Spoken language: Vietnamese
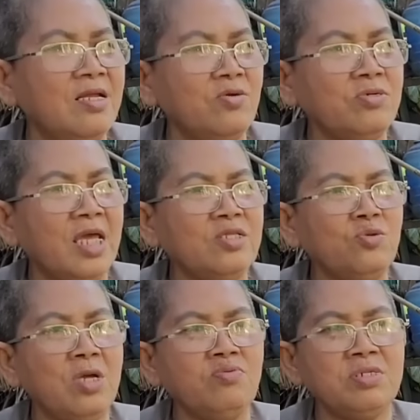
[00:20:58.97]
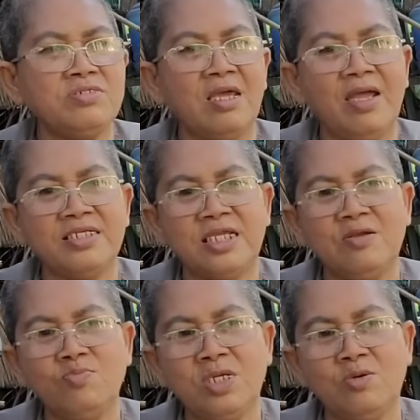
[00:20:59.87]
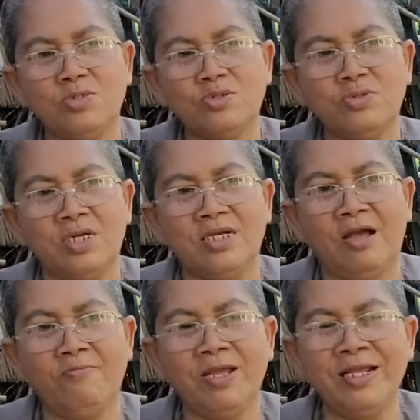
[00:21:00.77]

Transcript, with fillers: nói nãy tôi khóc vậy sao hai chị không khiều cho tôi đừng khóc